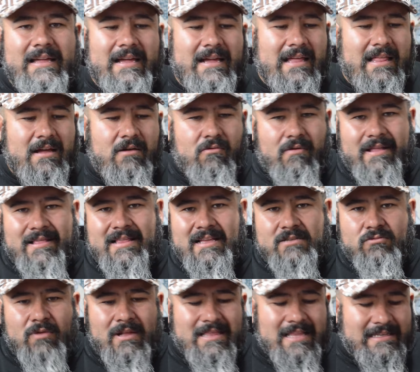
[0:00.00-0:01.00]
que cada
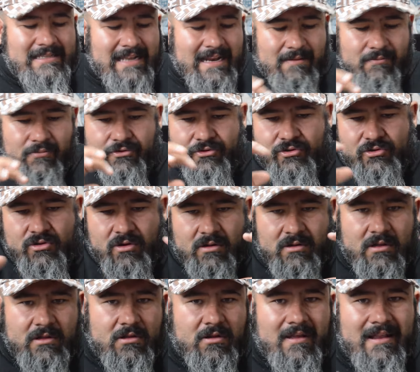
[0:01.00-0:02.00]
cuantas vueltas da la munición
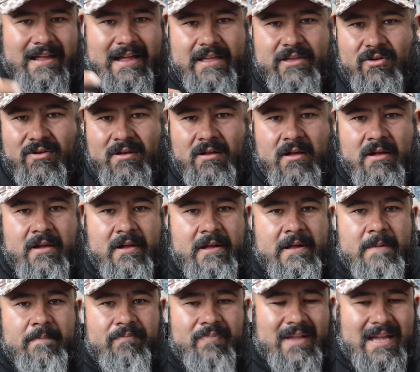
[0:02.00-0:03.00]
dentro del cañón,
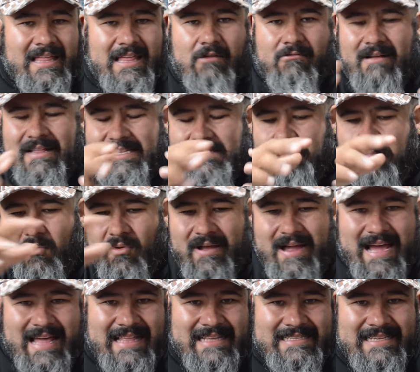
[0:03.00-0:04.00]
cada cuantas
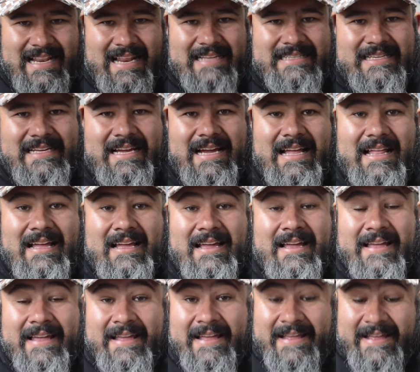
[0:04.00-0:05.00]
pulgadas y la chingada.
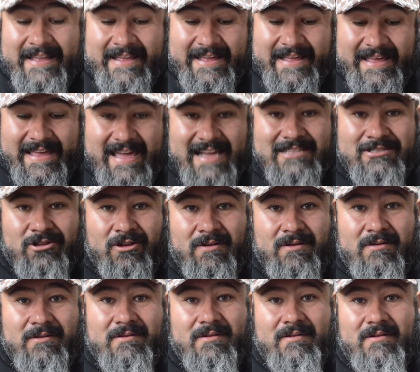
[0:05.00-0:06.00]

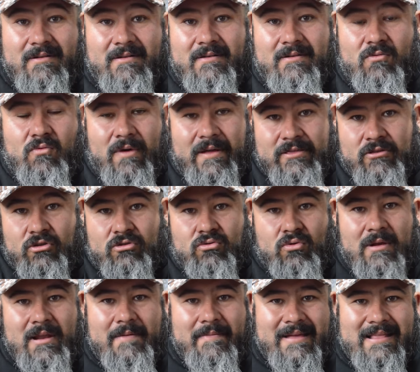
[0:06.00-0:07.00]
Eso, cuando
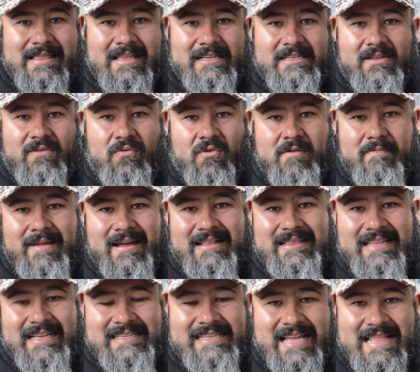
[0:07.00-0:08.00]
tú le metes de forma
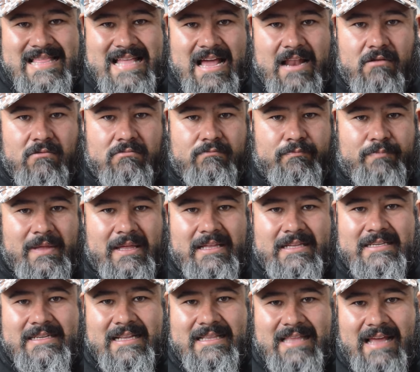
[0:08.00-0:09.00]
artesanal un
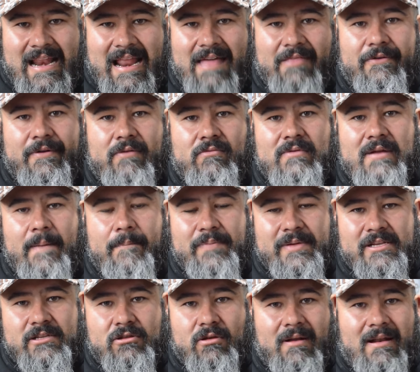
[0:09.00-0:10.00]
pinche taladro a una
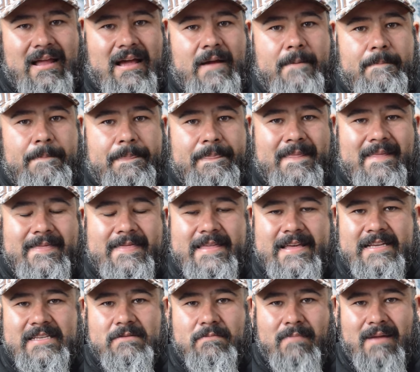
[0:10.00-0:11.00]
pistola,
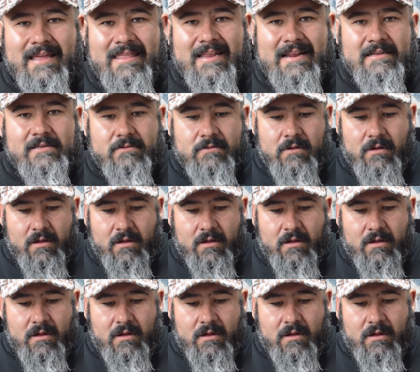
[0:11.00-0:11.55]
desmadras.